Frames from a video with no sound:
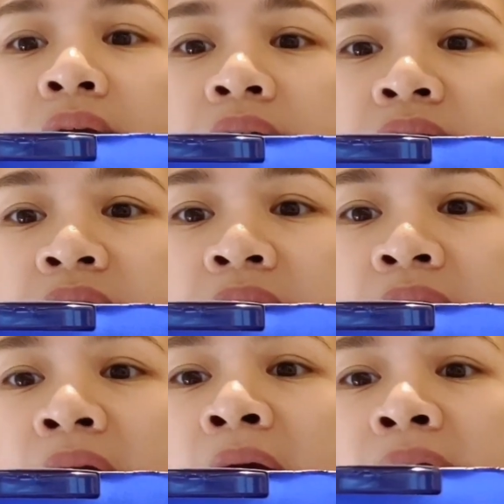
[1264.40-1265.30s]
เชื้อ
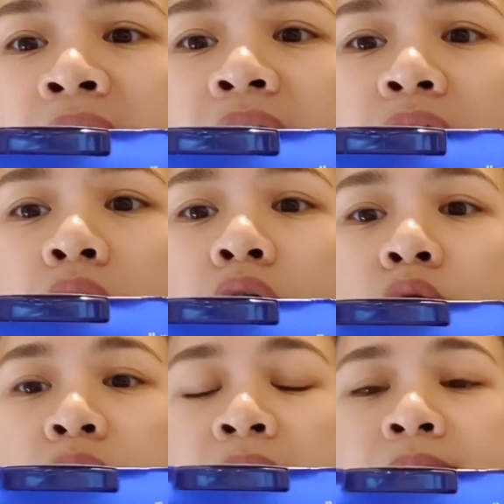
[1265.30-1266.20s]
รานะคะเกาะอ
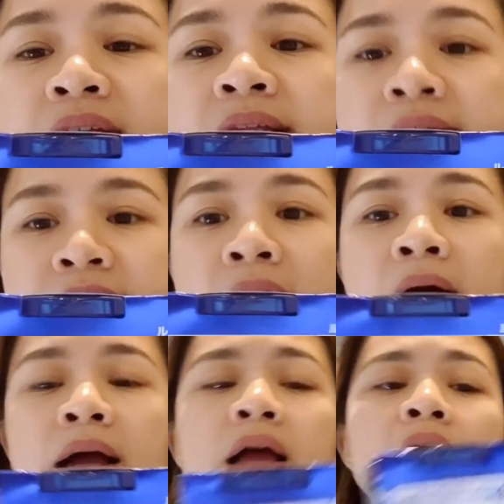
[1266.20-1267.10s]
ยู่ตามที่ต่า
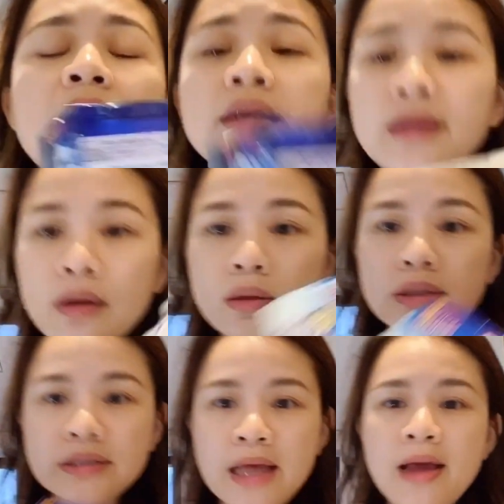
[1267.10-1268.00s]
งๆ อันนี้ก็คื
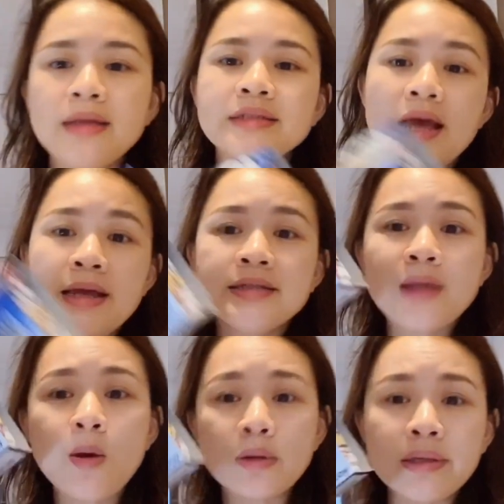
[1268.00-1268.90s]
อจะใช้
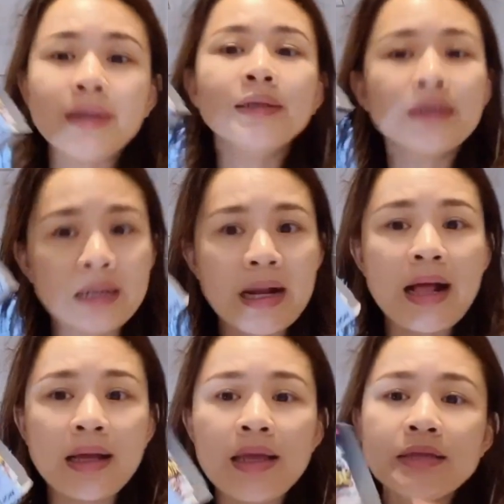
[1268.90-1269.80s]
2เดือน1ค
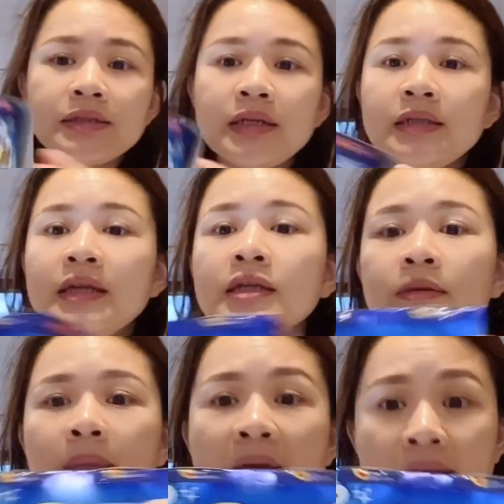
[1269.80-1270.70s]
รั้งเองฉะนั้นเนี่ยห
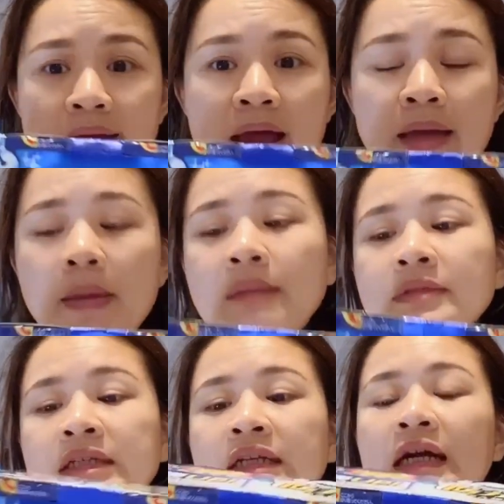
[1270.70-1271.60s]
แพ็คใหญ่แบบ
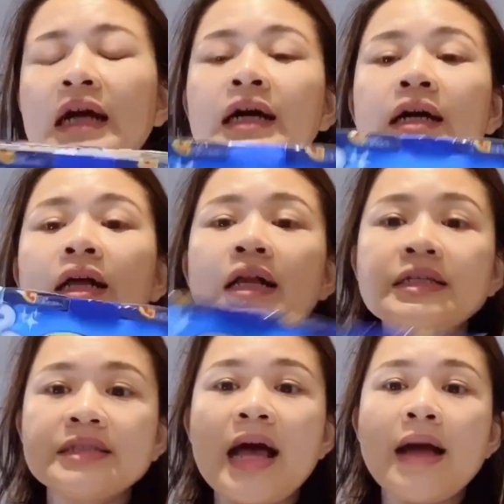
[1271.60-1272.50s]
นี้นะคะ
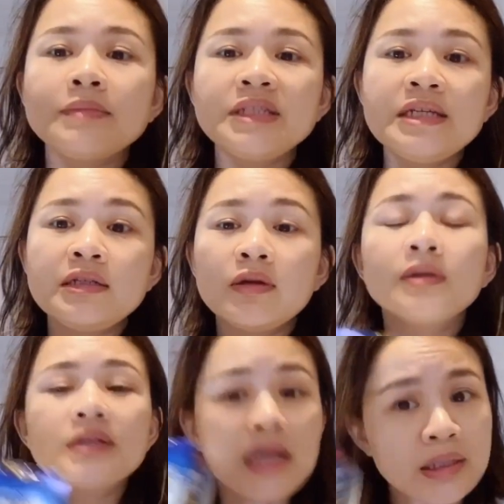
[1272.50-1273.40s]
3 ชิ้นก็
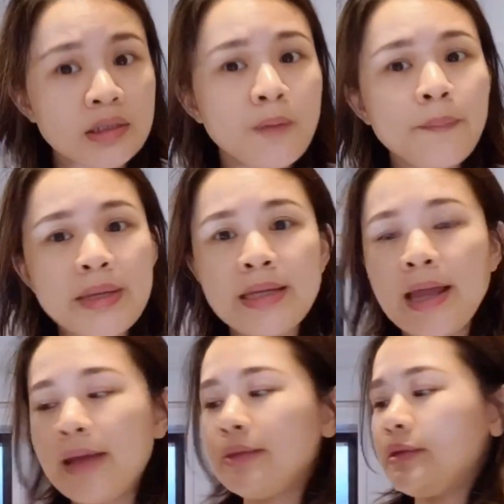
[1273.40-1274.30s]
คือได้ครึ่งปี
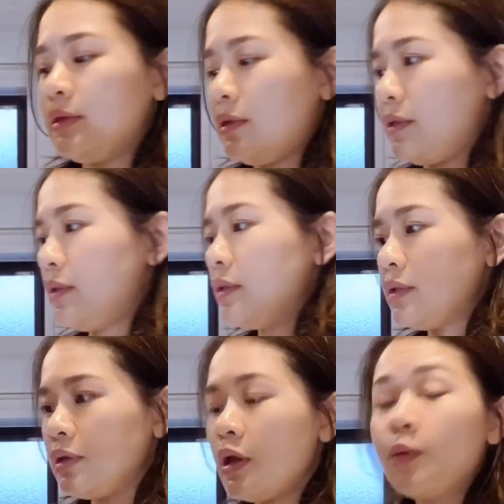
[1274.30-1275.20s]
เนี่ย
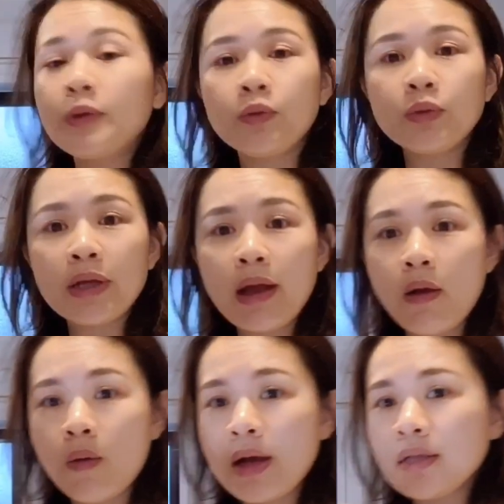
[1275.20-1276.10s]
เรามาดูนะคะ
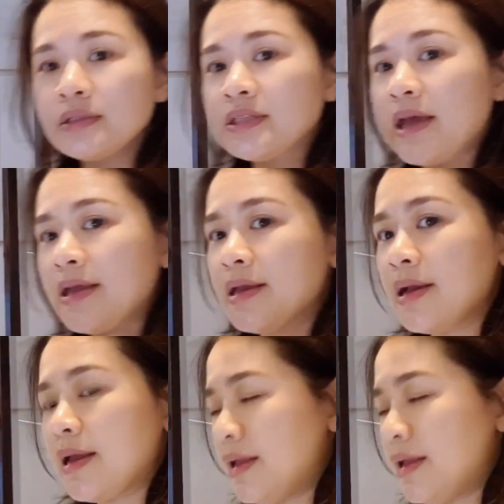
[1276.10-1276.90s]
ใช้ยังไง